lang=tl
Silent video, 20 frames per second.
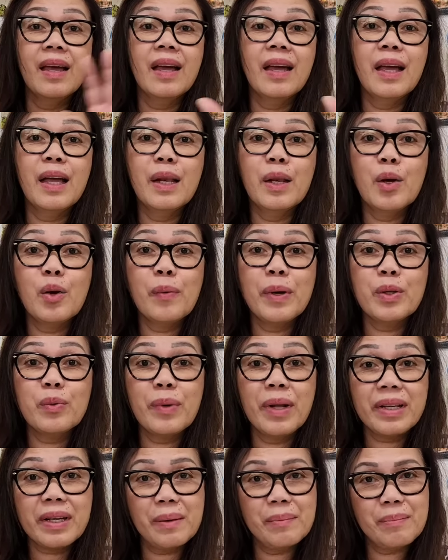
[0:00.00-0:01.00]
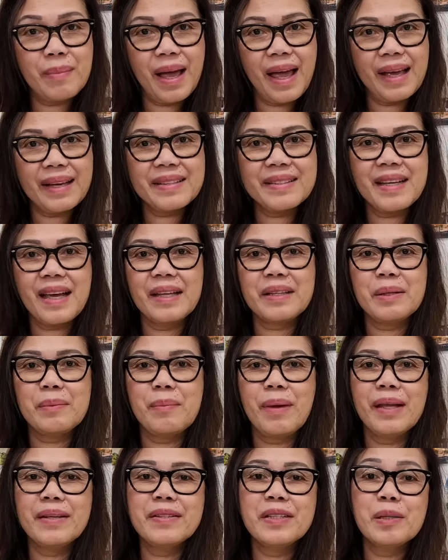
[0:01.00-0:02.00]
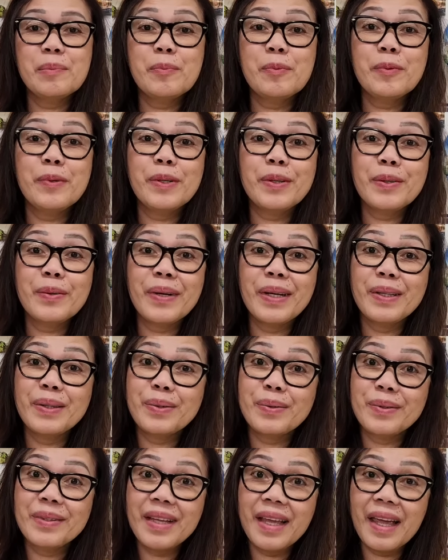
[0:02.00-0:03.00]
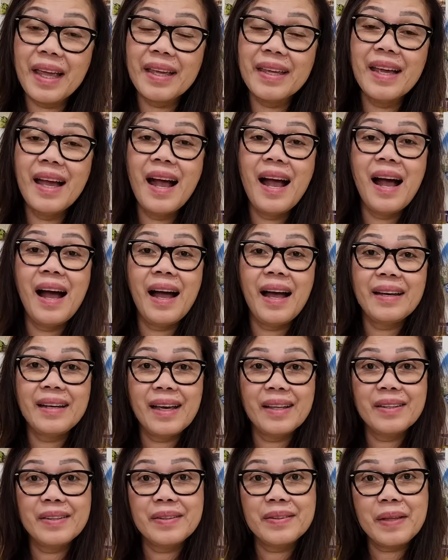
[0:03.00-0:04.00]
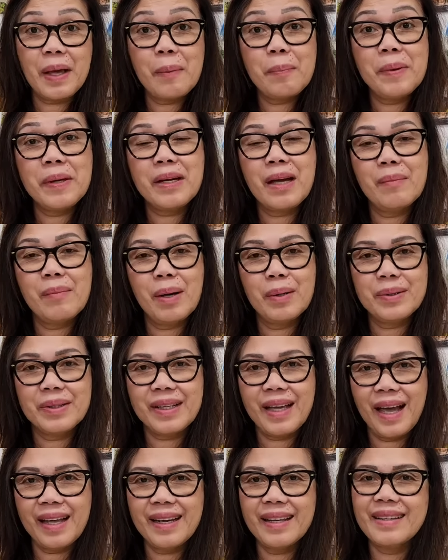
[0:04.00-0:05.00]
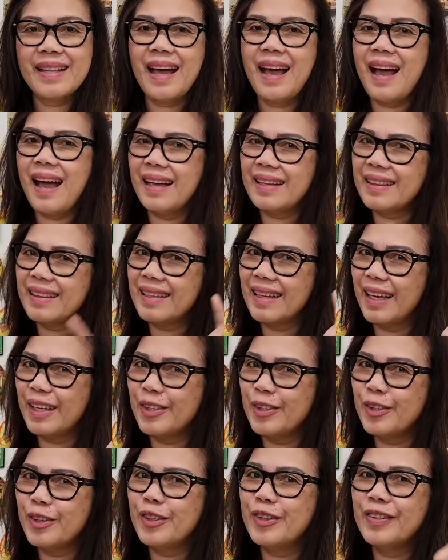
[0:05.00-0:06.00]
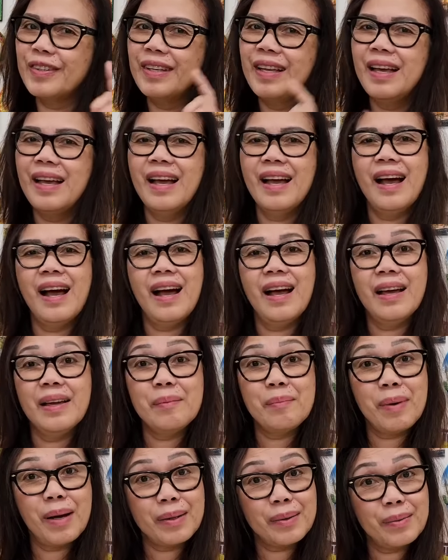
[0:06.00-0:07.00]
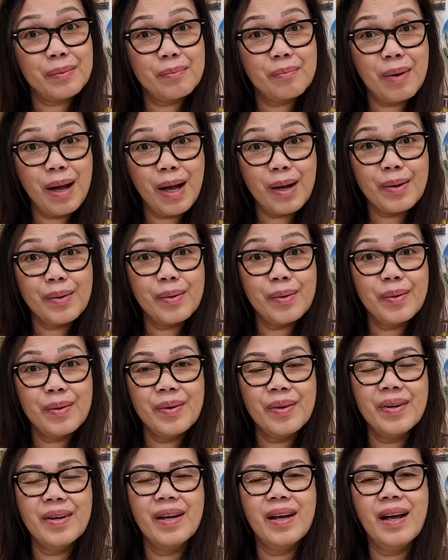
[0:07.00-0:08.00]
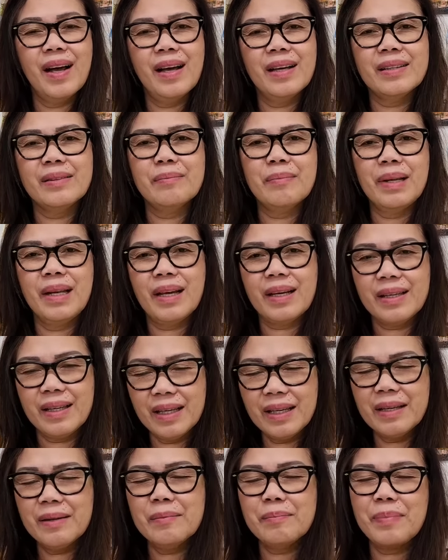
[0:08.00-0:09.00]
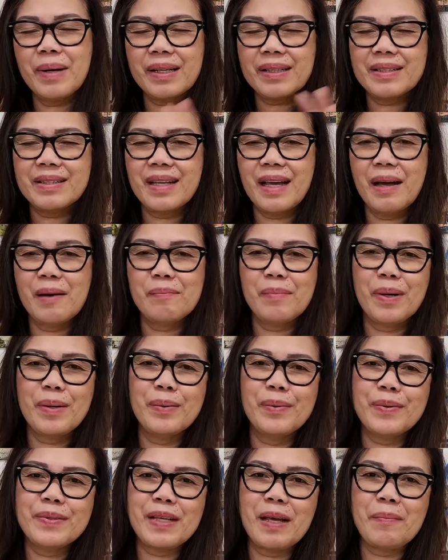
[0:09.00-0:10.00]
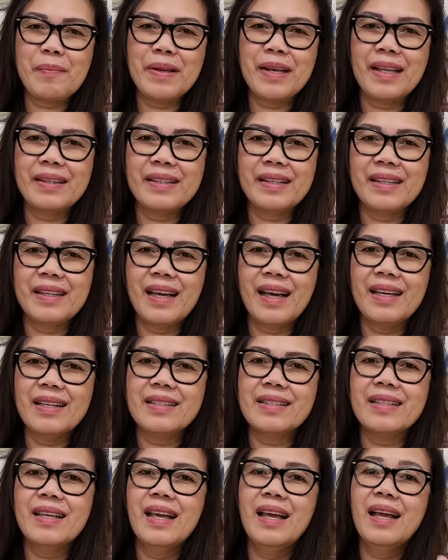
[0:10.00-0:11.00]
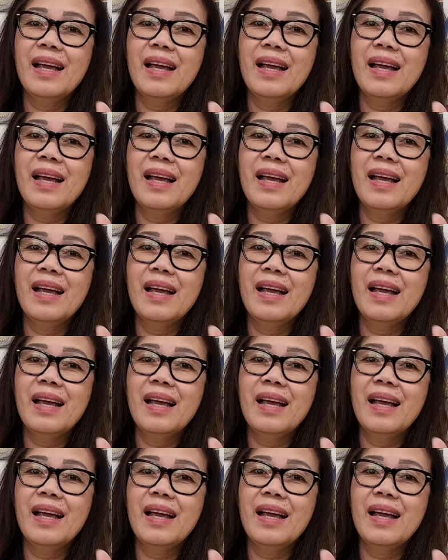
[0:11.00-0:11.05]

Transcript: Hello and welcome back. Si Ate Menchie po ito and today, another topic about Canada at ngayon ay bagong-bago at malaking paksa ang pag-uusapan natin guys.